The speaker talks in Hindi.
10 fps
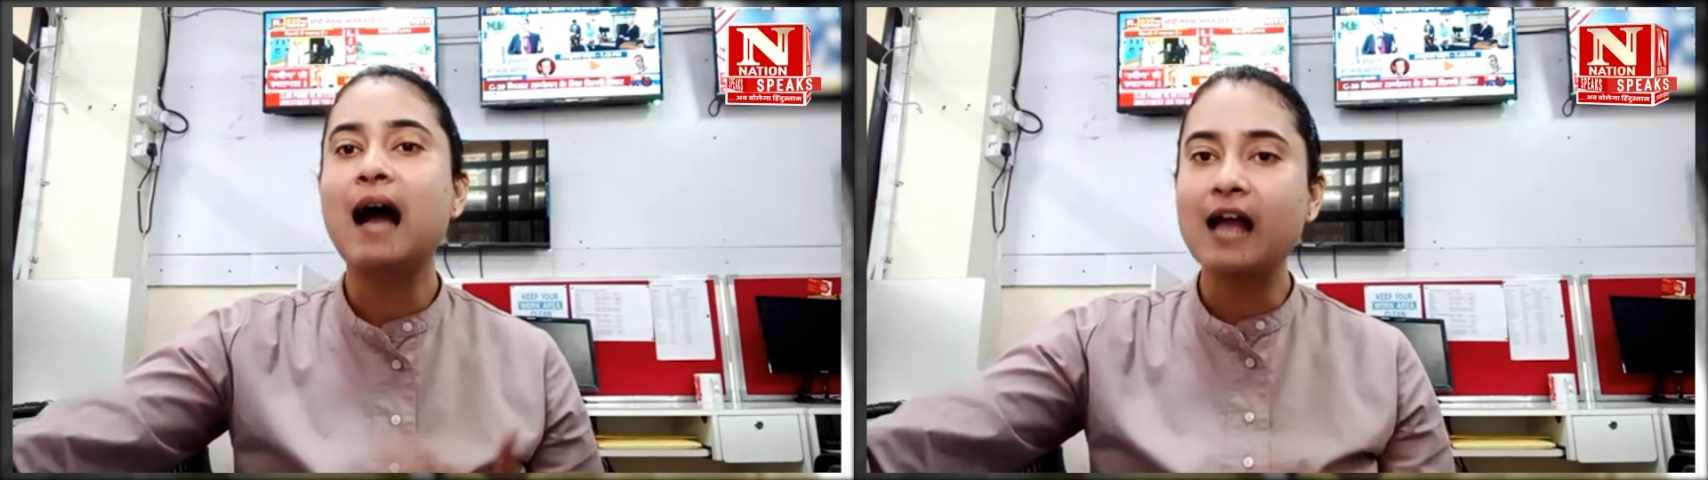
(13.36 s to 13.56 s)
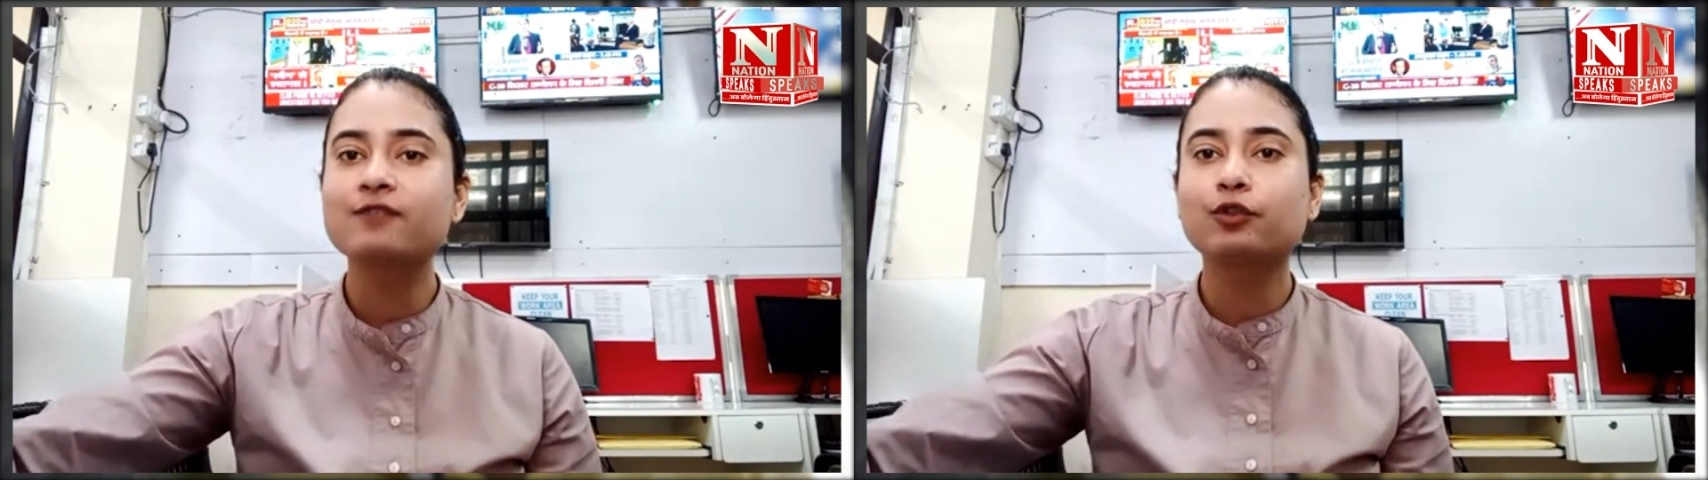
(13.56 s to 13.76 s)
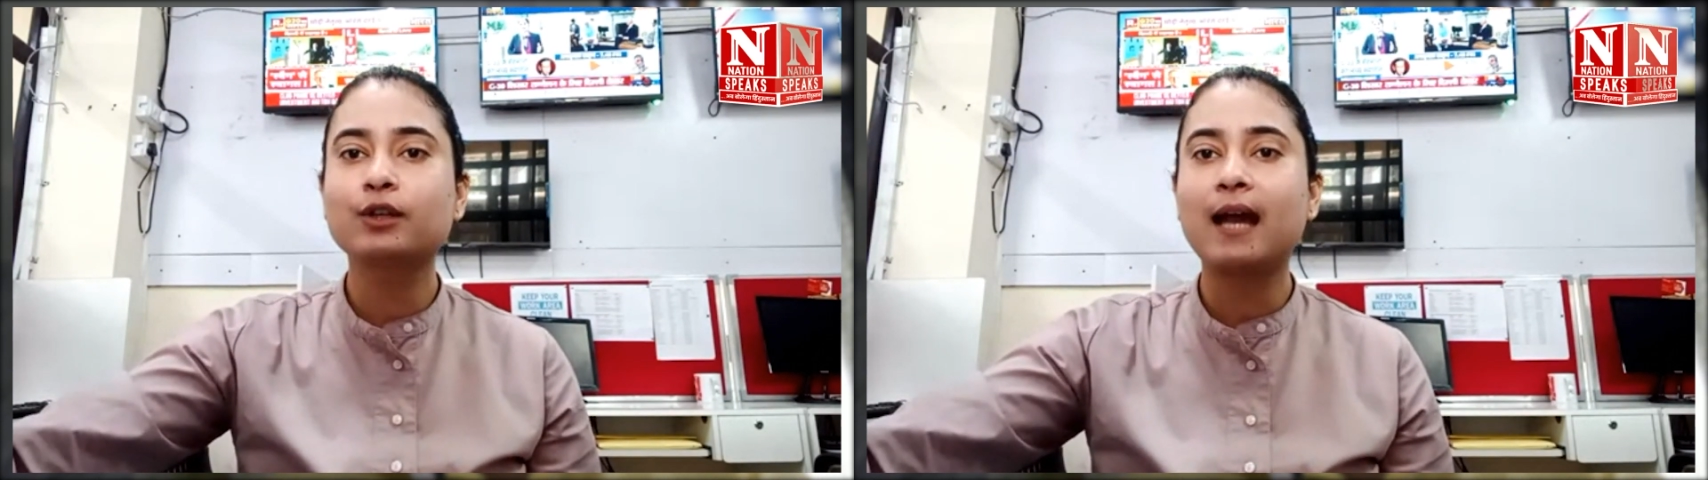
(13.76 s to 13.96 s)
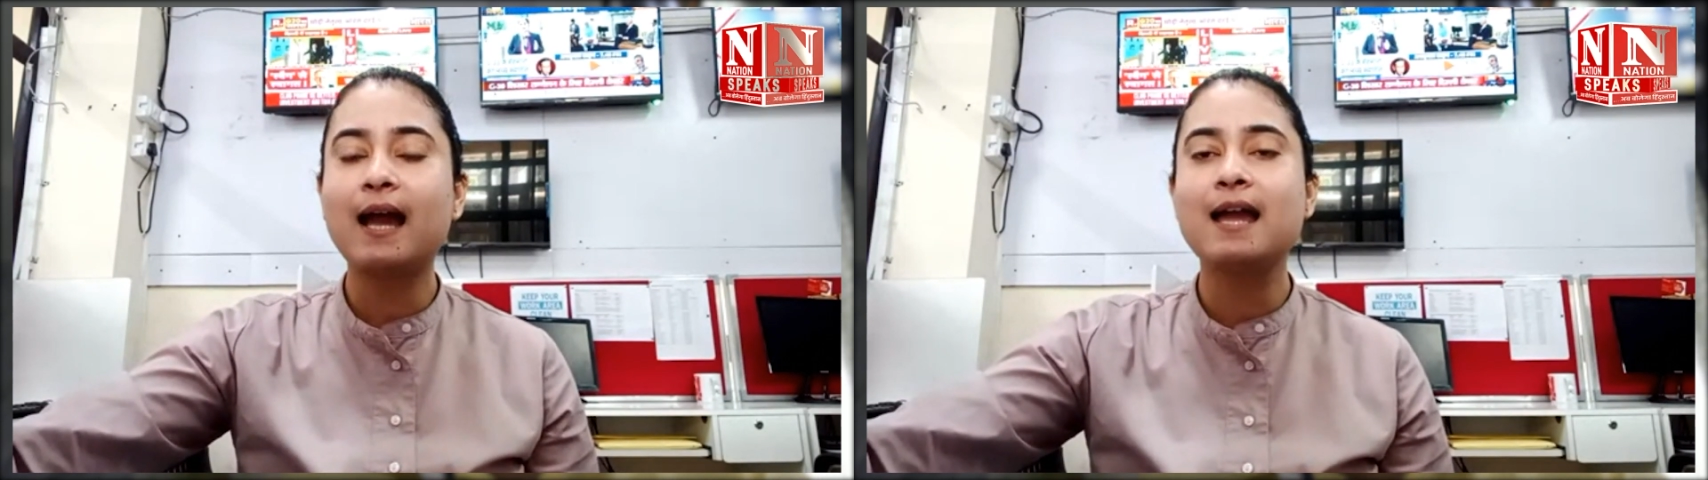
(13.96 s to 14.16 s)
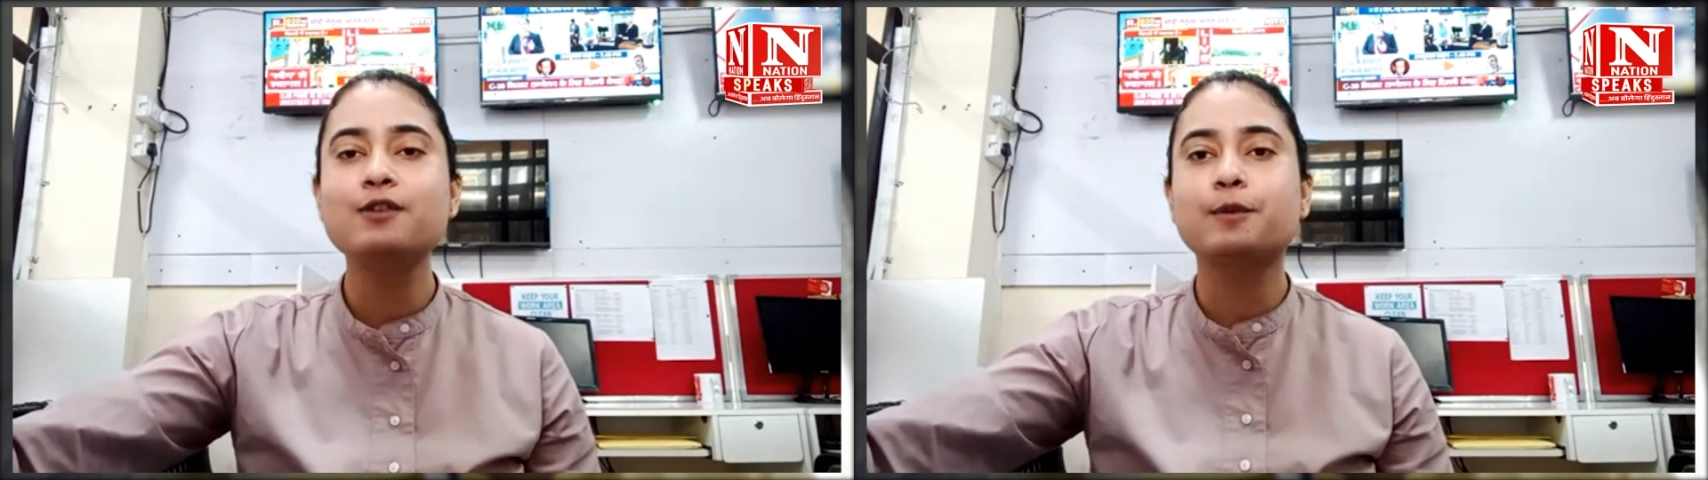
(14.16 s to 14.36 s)
आज वो दिन
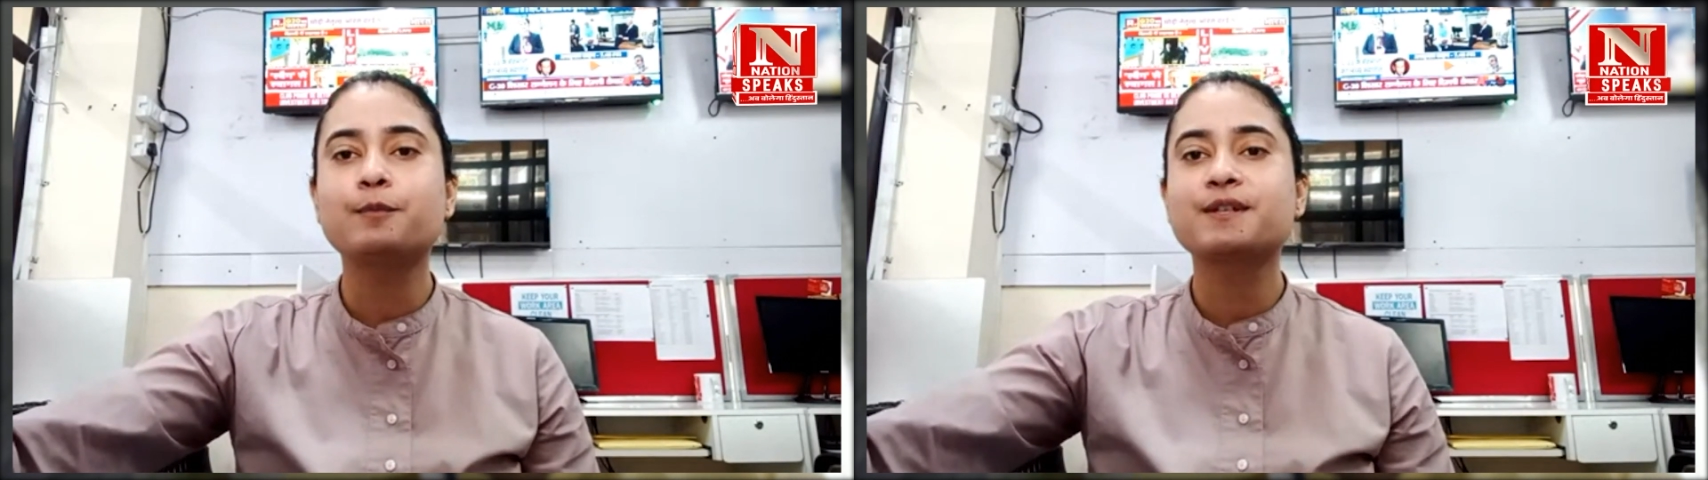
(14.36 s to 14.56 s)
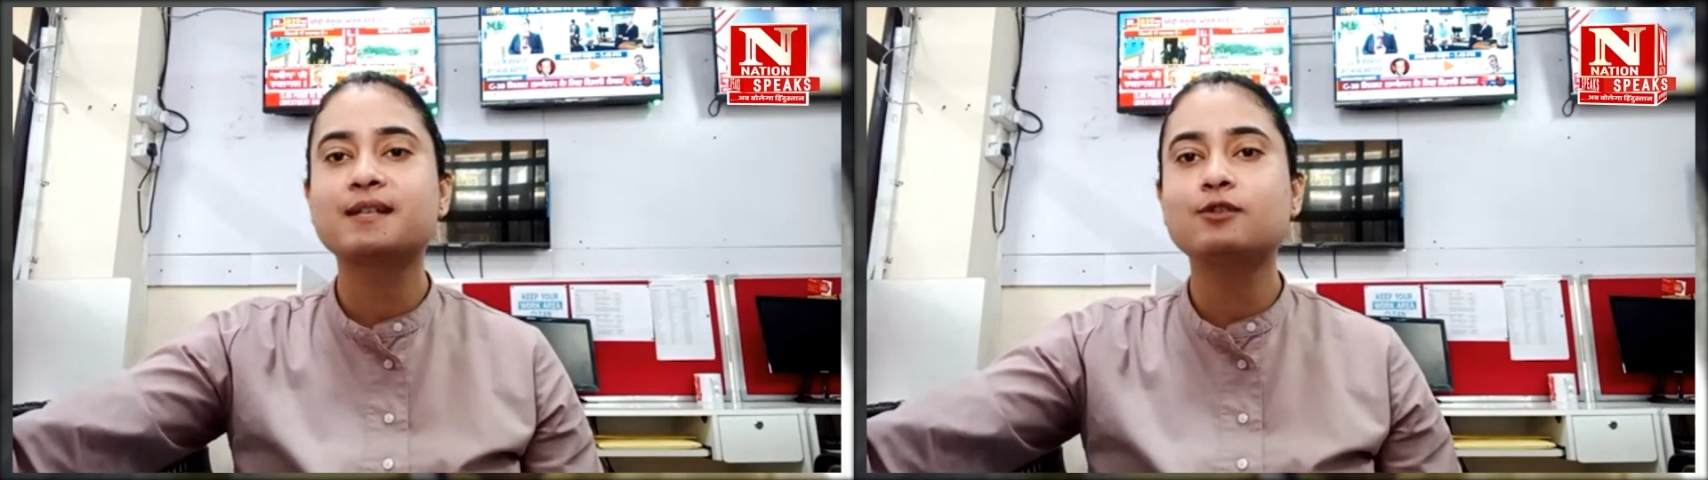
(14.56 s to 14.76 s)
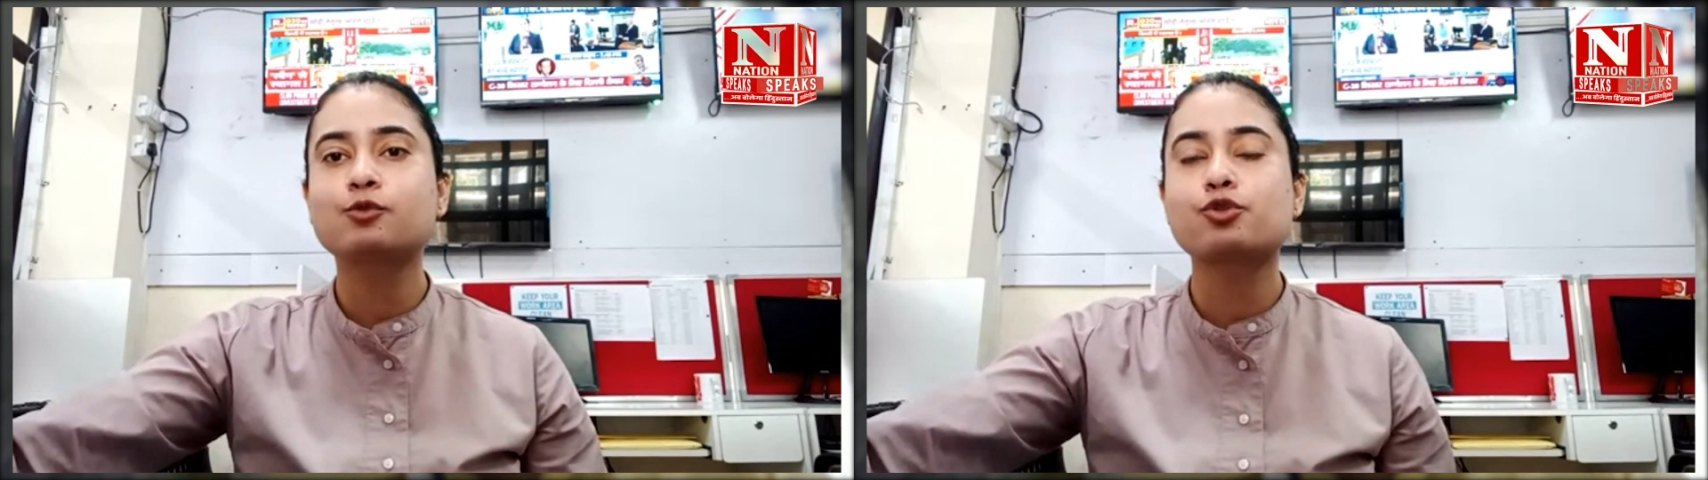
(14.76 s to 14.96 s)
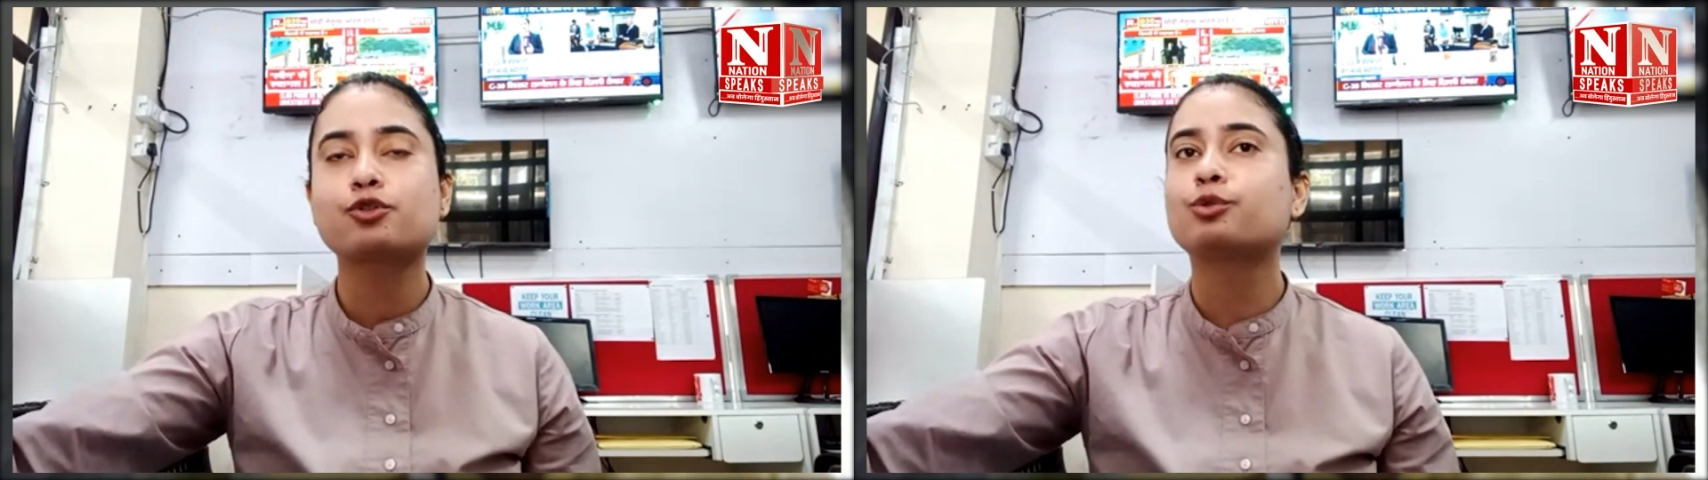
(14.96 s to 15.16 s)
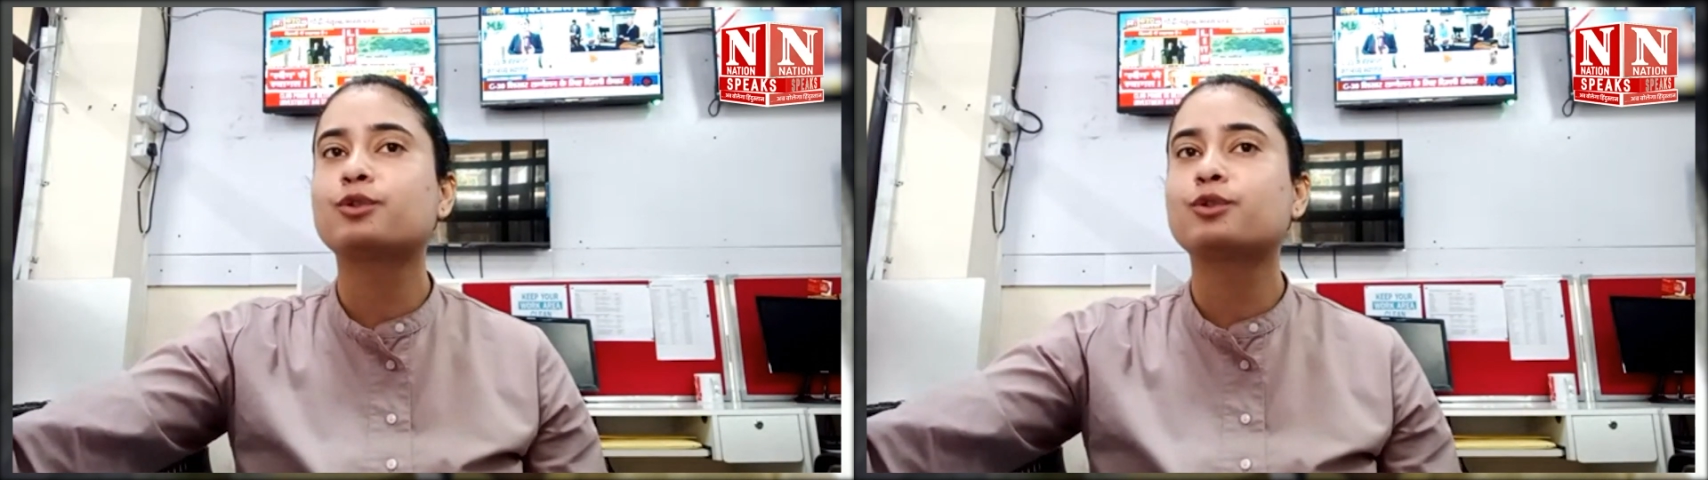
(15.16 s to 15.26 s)
आया है जब रिजल्ट घोषित हो